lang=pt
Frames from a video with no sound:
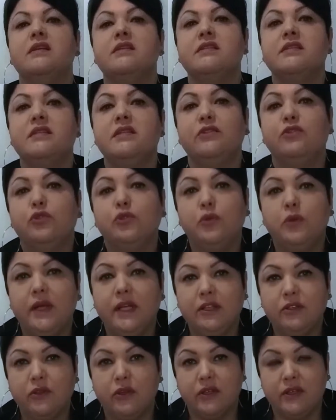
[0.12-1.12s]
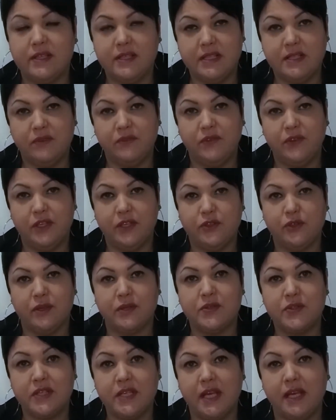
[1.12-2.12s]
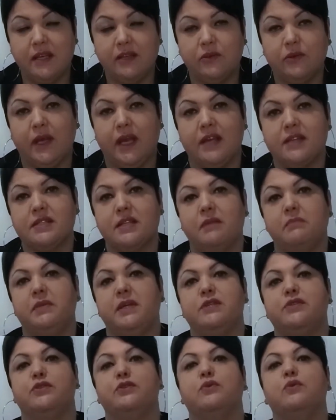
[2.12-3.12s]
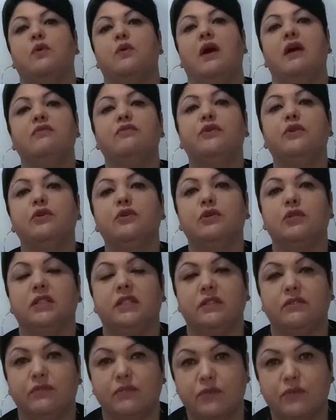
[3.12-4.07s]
Se tu entrou nesse vídeo, eu sei que tu quer saber se o Afrogota